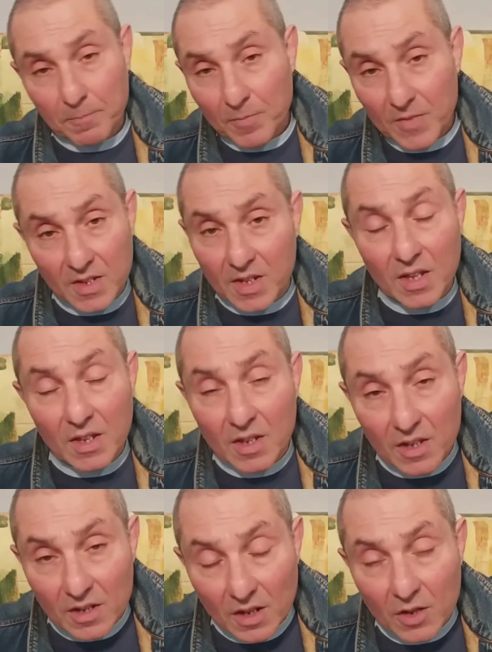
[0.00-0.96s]
Деньги
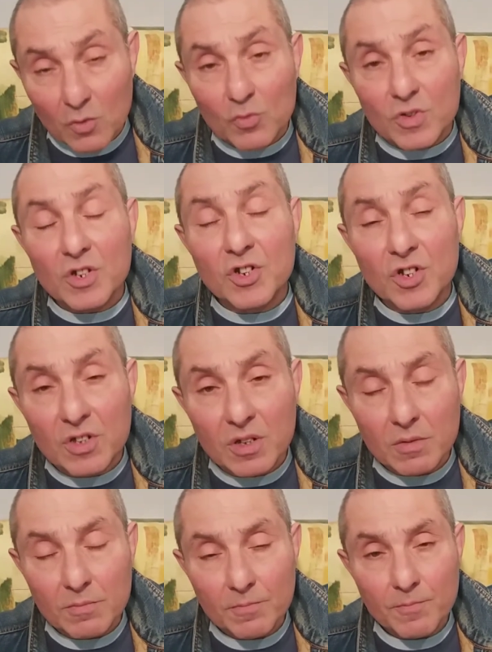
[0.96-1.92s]
не дают
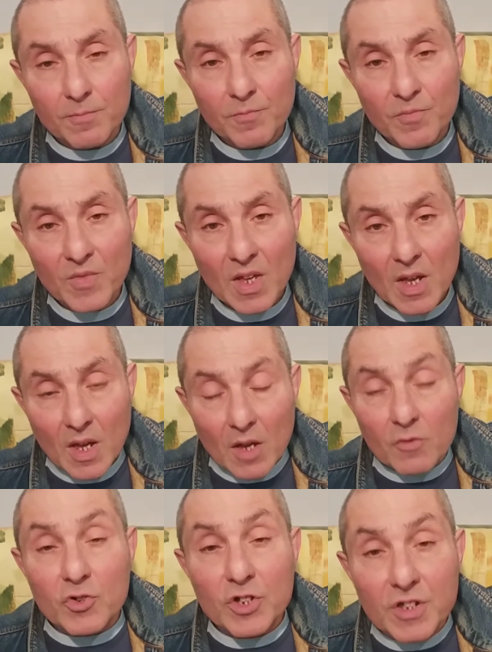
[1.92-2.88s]
защиты.
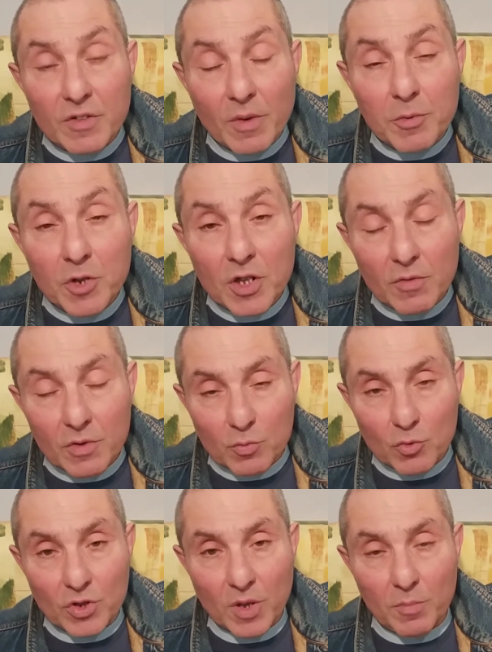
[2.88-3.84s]
В жизни вообще
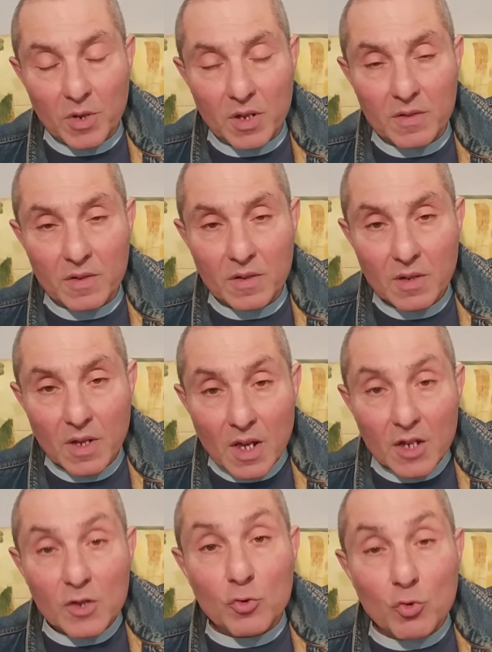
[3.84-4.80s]
невозможно опереться.
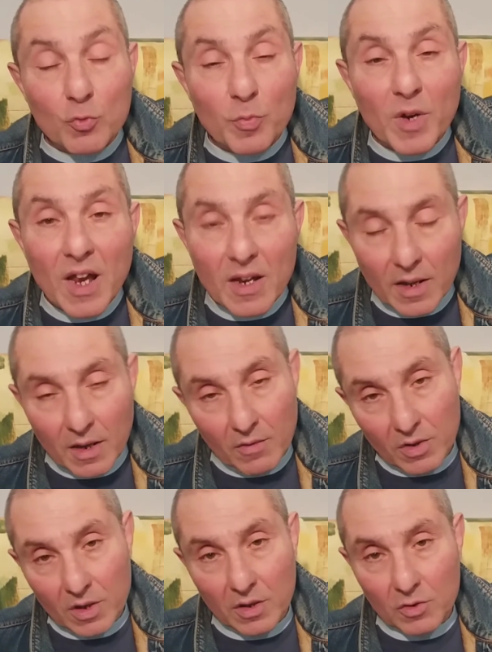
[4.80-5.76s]
Иисус правильно
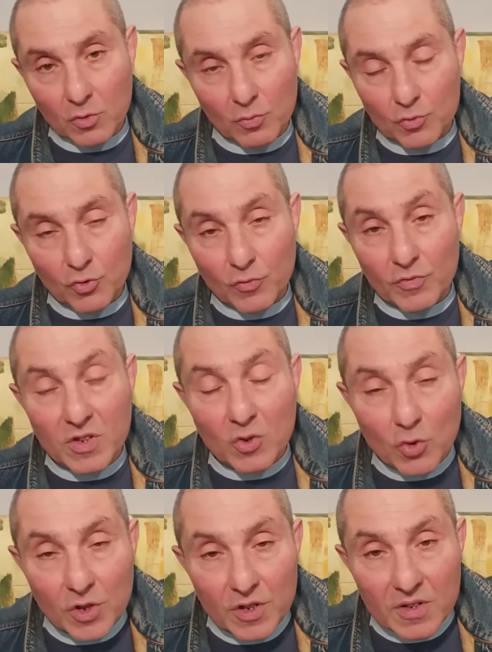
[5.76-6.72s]
говорил о том, что вы
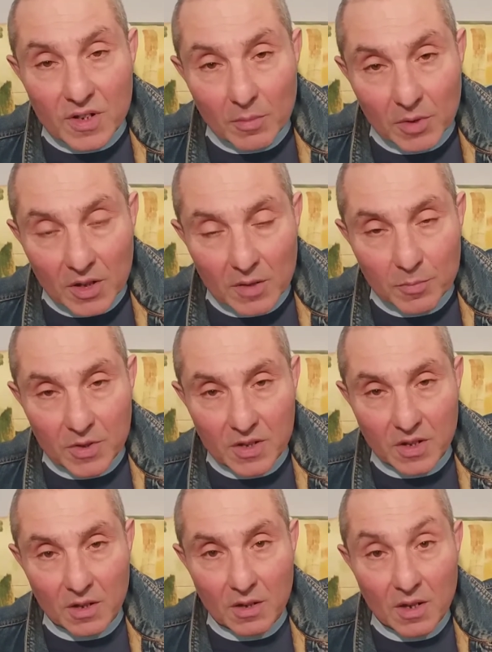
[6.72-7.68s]
строите замки на
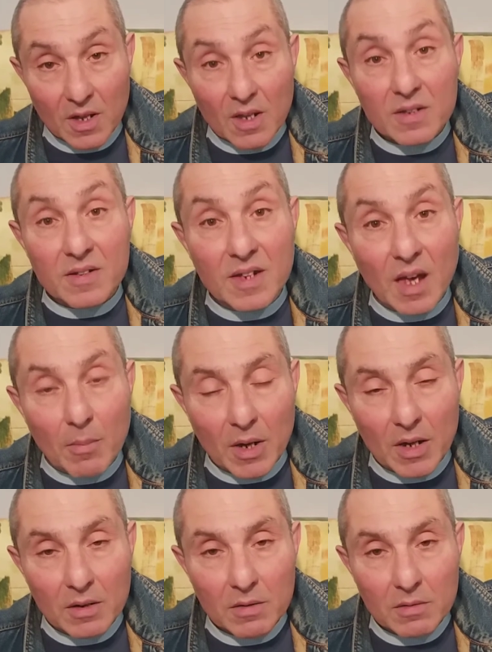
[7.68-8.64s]
песке.
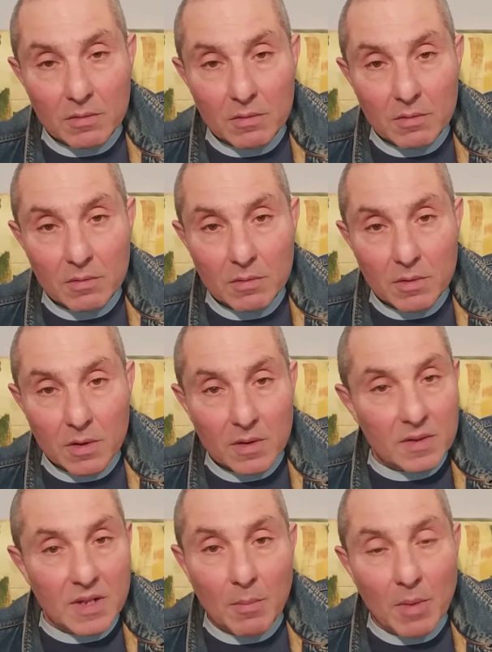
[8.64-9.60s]
Замок.
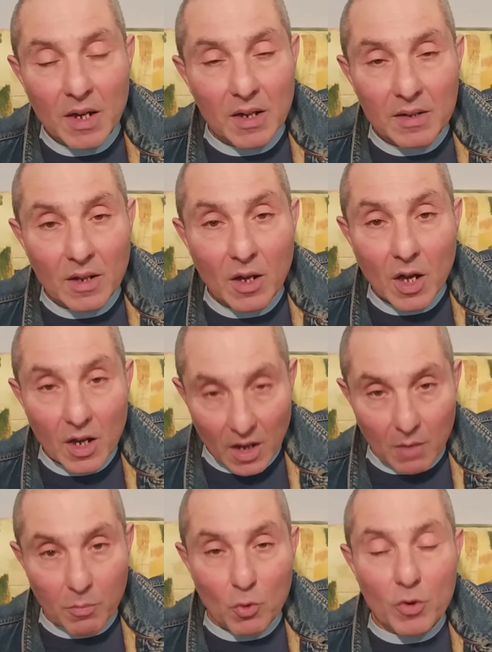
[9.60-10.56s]
Замок это
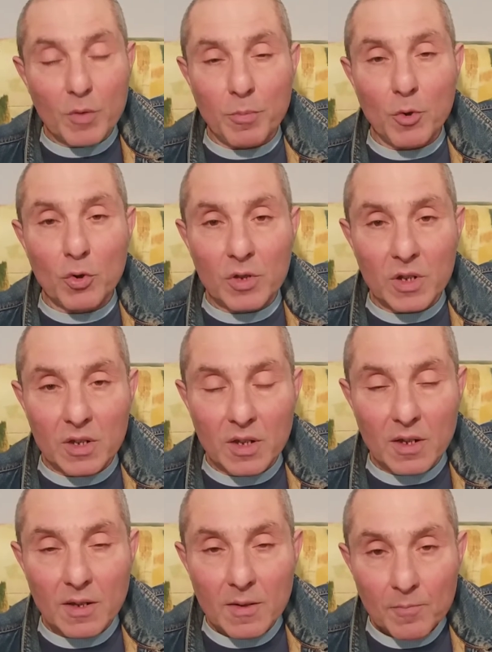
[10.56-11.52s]
как бы укрепленный,
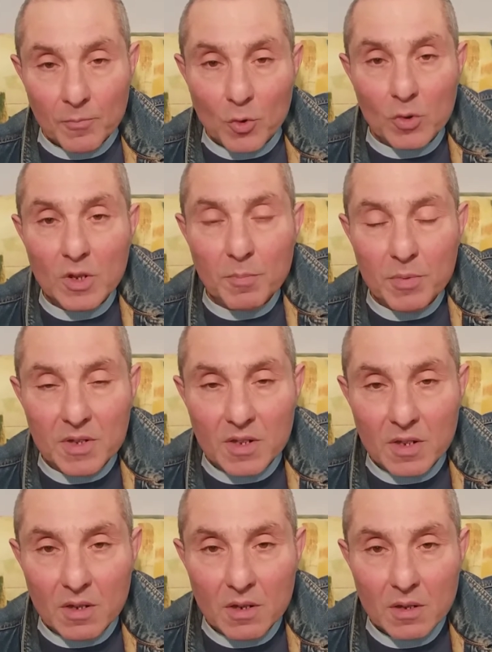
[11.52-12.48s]
да, но он на
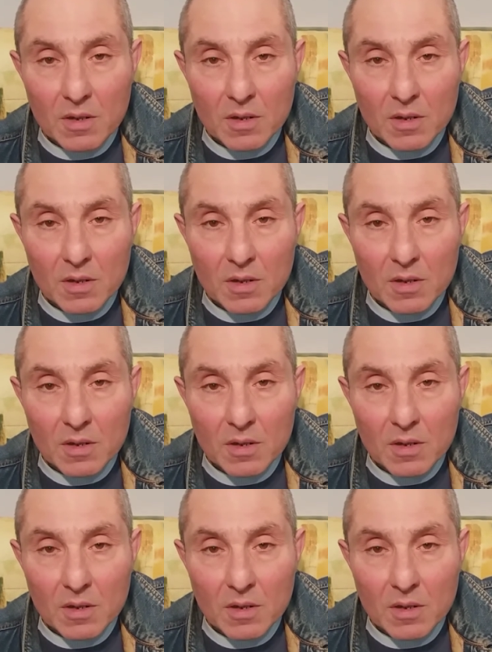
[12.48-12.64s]
песке.